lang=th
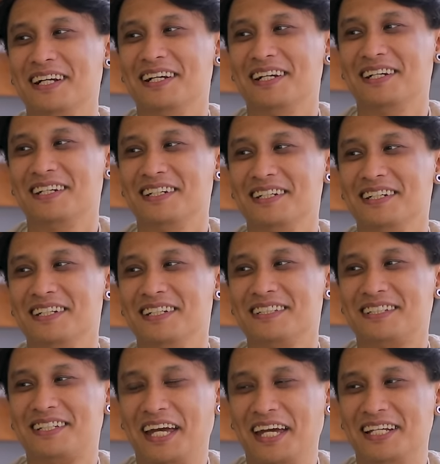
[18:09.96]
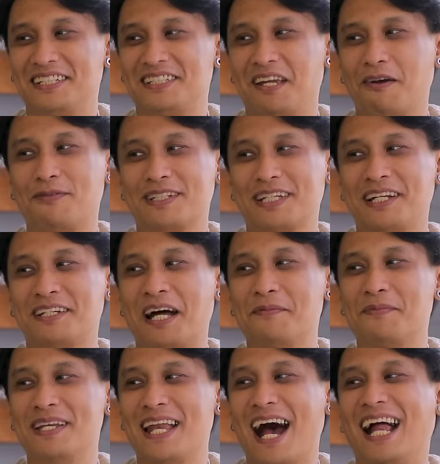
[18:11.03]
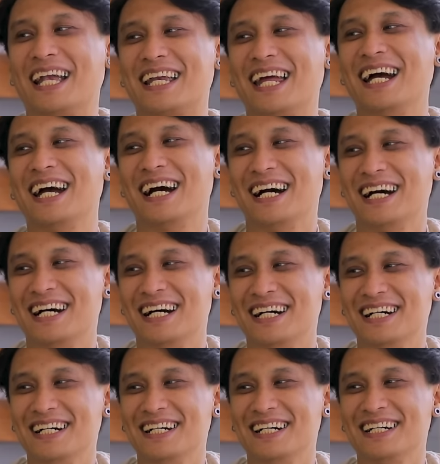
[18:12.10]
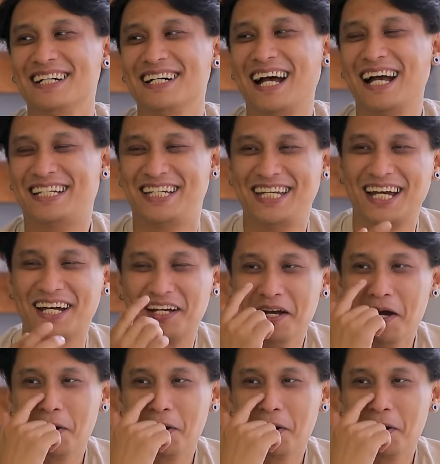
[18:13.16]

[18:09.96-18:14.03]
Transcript: ันนี้คือบางช้อยที่มันจะเกตเจฟเฟอร์สันคาร์บินาเนี่ยอ่ะถูกไหมไอ้เชี่ย